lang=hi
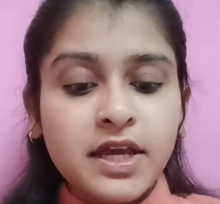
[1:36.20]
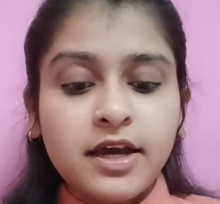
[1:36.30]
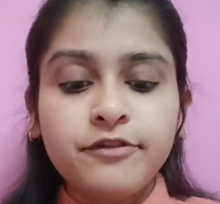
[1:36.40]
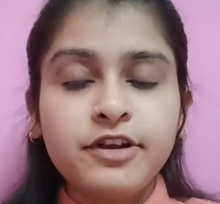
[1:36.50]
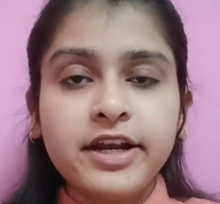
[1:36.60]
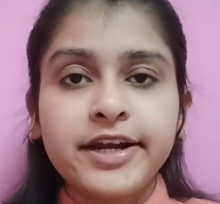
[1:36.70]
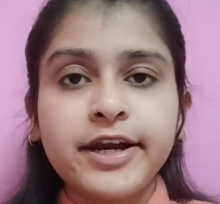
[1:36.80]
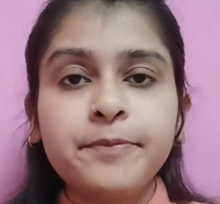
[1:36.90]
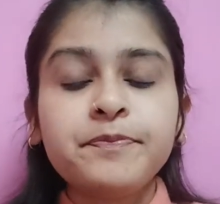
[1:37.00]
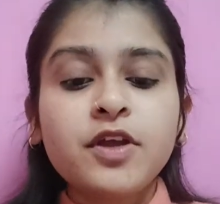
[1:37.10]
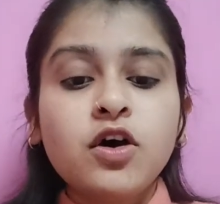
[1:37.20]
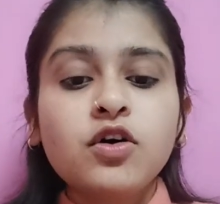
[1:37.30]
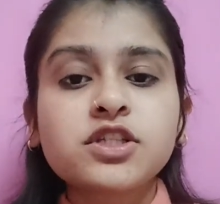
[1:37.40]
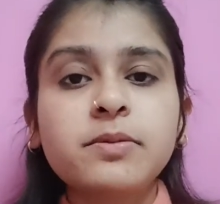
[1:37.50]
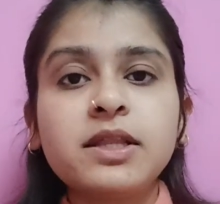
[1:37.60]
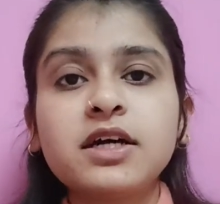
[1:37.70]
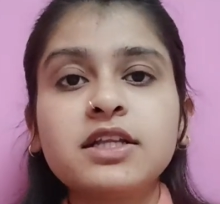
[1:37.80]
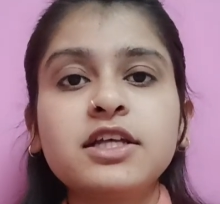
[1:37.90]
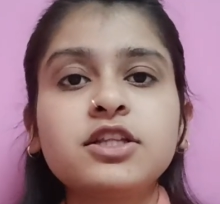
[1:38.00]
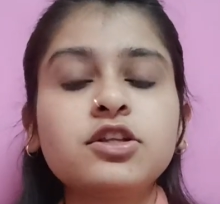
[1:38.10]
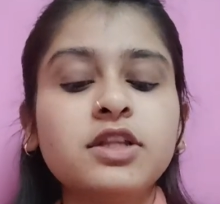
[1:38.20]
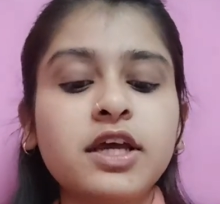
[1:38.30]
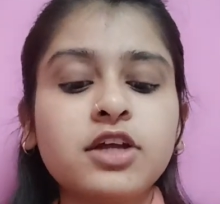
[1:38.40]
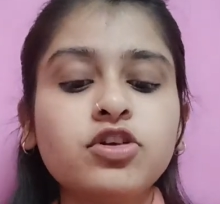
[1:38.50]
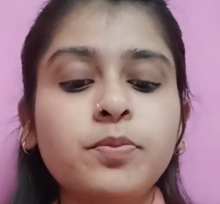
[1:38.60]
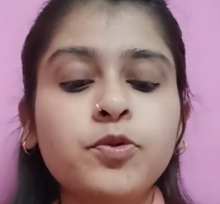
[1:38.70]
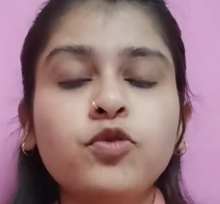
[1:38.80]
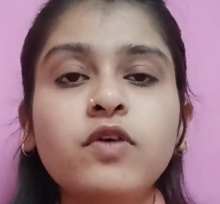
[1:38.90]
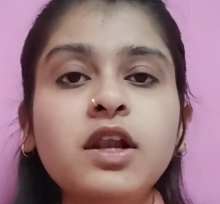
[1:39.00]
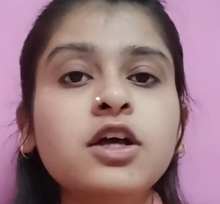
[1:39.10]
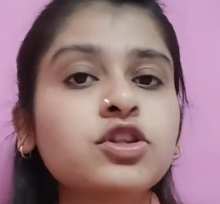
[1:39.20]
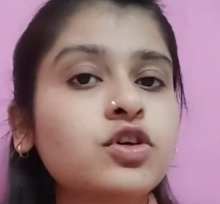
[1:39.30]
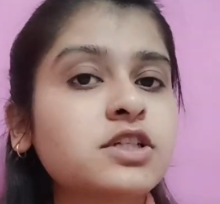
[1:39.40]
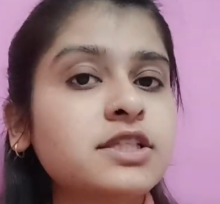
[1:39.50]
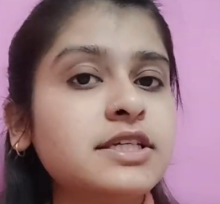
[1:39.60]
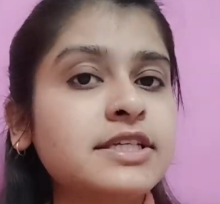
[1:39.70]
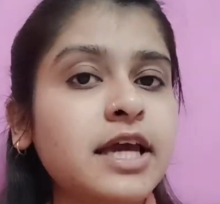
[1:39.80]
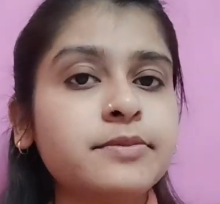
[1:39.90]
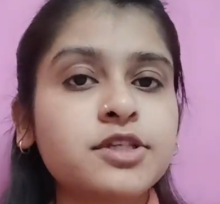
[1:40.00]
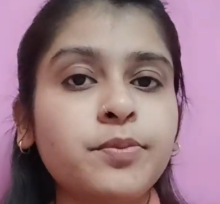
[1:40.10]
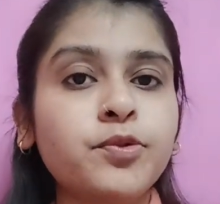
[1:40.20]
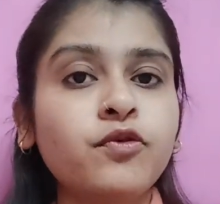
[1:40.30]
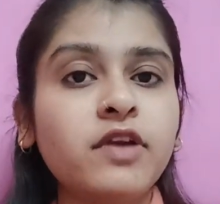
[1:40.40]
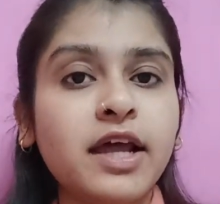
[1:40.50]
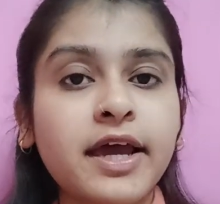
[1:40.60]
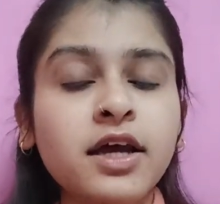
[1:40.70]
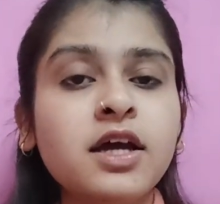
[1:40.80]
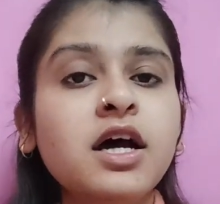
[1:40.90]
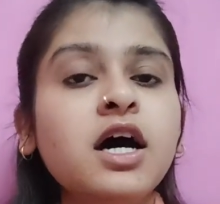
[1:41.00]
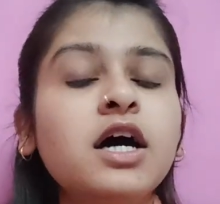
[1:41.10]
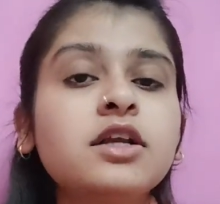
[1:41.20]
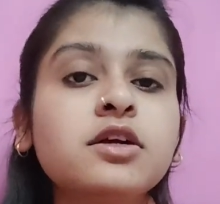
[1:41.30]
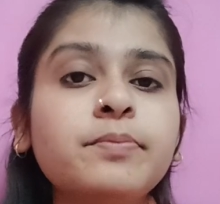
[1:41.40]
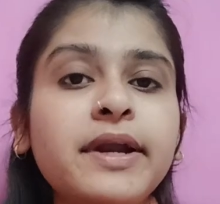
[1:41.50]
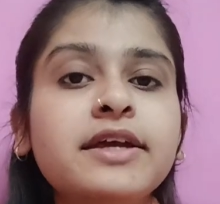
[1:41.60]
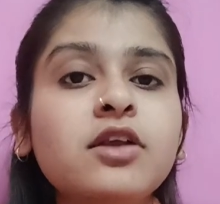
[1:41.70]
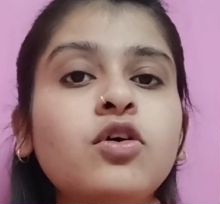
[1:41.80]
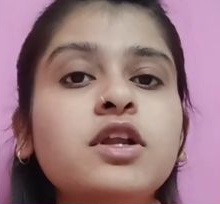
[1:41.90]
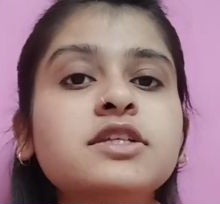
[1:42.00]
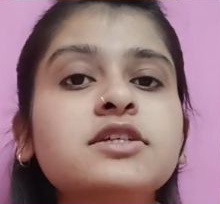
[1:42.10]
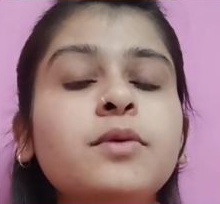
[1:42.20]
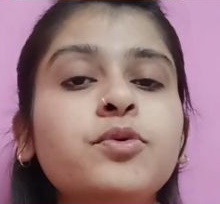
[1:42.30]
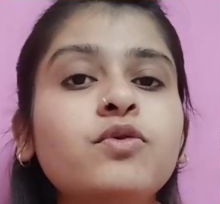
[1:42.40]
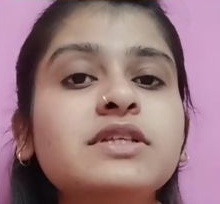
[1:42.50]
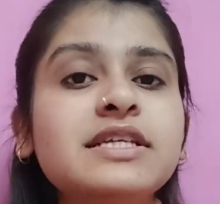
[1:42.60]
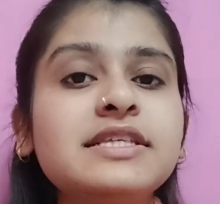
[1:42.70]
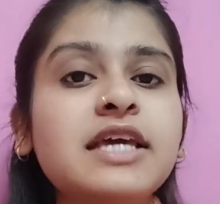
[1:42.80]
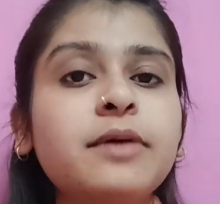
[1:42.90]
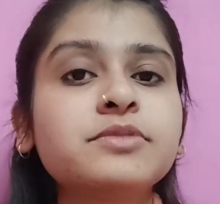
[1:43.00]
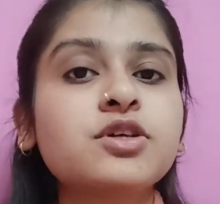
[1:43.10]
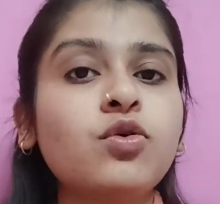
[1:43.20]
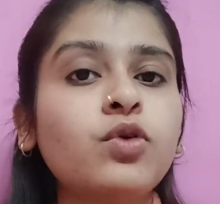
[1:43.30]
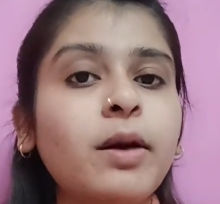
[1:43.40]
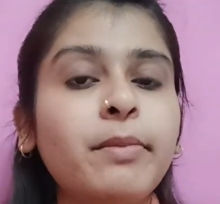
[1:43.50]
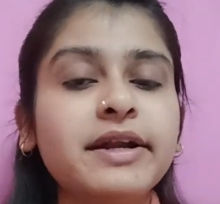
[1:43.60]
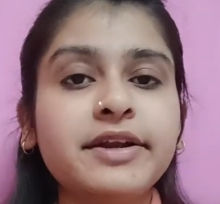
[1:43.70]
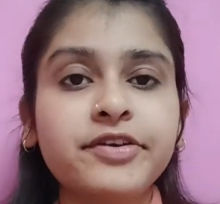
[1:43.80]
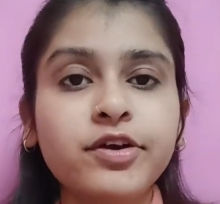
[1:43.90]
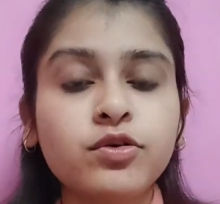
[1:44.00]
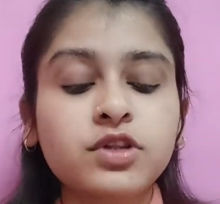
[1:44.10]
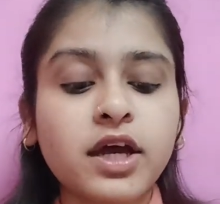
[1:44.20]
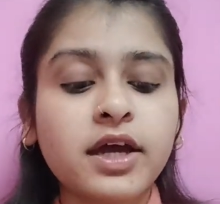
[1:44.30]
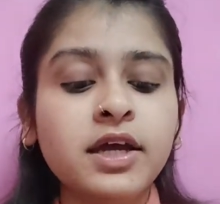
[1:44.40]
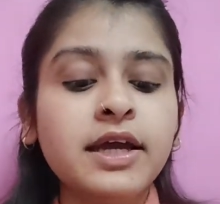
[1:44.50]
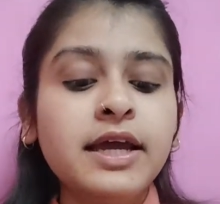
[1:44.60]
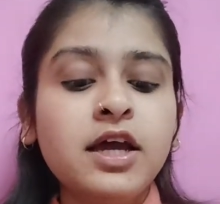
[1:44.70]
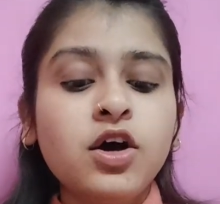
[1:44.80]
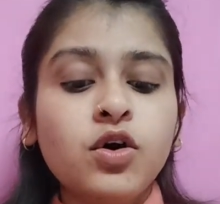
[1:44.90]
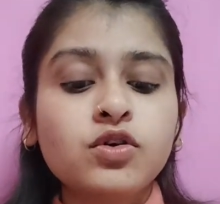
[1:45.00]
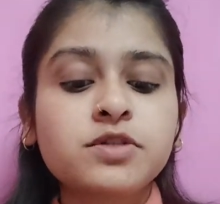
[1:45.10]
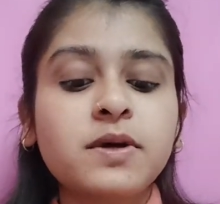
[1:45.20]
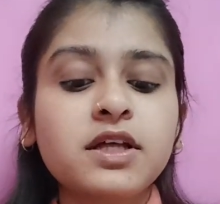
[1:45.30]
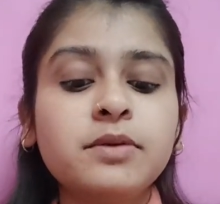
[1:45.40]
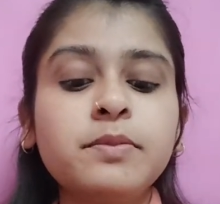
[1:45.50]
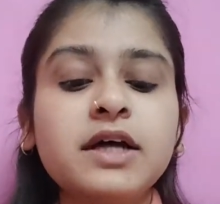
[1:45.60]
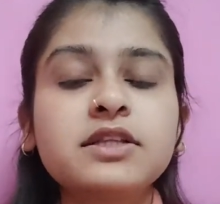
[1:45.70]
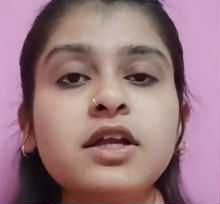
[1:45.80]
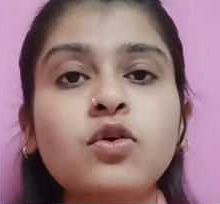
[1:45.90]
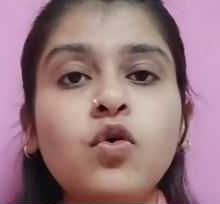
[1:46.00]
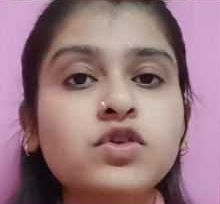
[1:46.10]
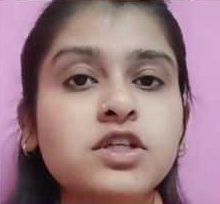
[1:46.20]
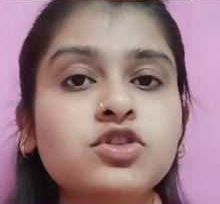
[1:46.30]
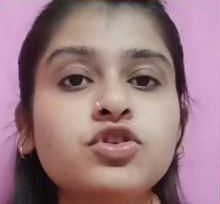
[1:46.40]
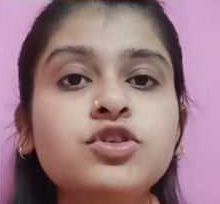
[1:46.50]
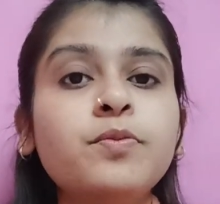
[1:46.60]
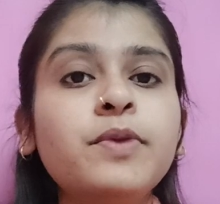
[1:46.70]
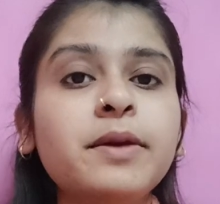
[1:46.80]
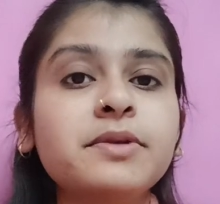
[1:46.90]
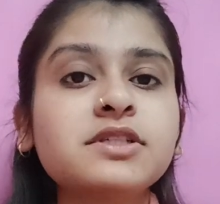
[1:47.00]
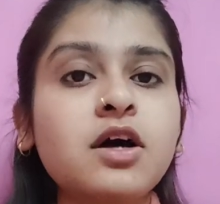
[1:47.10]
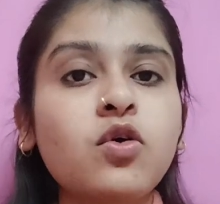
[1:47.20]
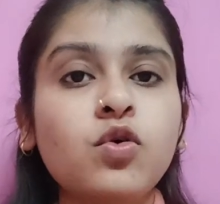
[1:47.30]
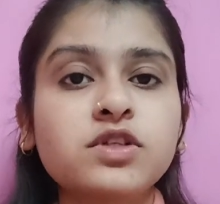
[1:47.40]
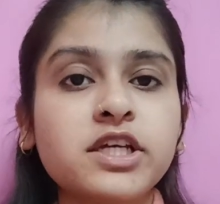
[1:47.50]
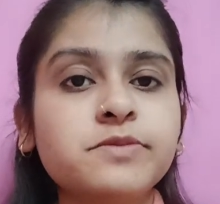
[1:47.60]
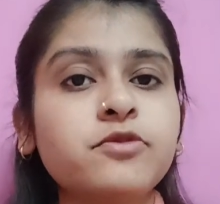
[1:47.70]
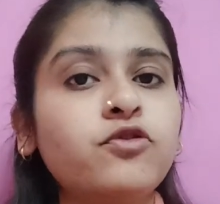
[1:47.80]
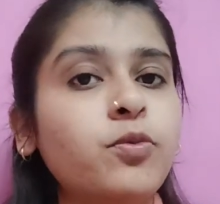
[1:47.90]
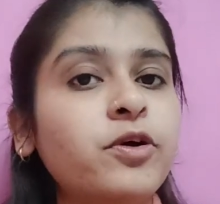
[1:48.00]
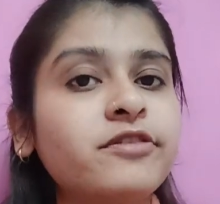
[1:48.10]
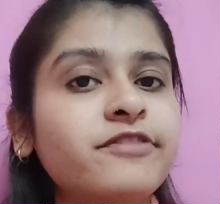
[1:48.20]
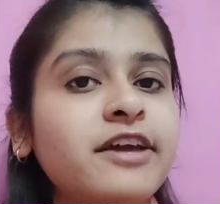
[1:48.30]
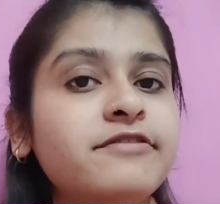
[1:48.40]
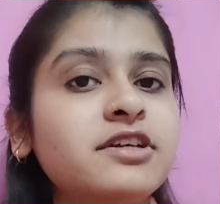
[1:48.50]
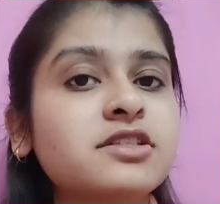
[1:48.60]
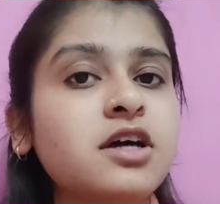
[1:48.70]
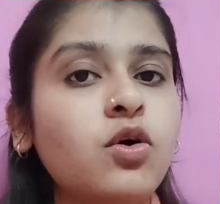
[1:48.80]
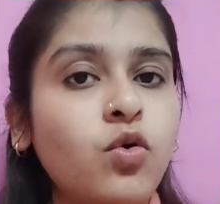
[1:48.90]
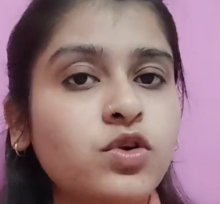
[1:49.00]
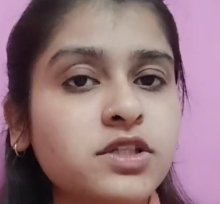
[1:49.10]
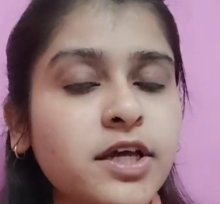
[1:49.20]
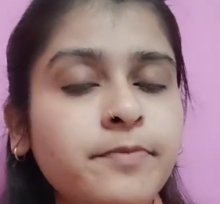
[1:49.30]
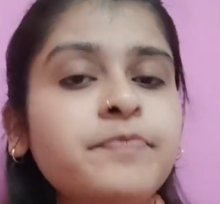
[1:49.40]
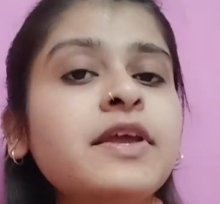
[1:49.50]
अफिलेटेड है उसके बाद अगर देते देखें तो अप्रूवल तो इसका सी से अप्रूवल है हर मेडिकल कॉलेज का अप्रूवल सी से होना मैंडेटरी होता है उसके बाद अगर हम बात करें कोर्सेज तो जो बी का कोर्स है इसमें फोर पॉइंट फाइव का कोर्स है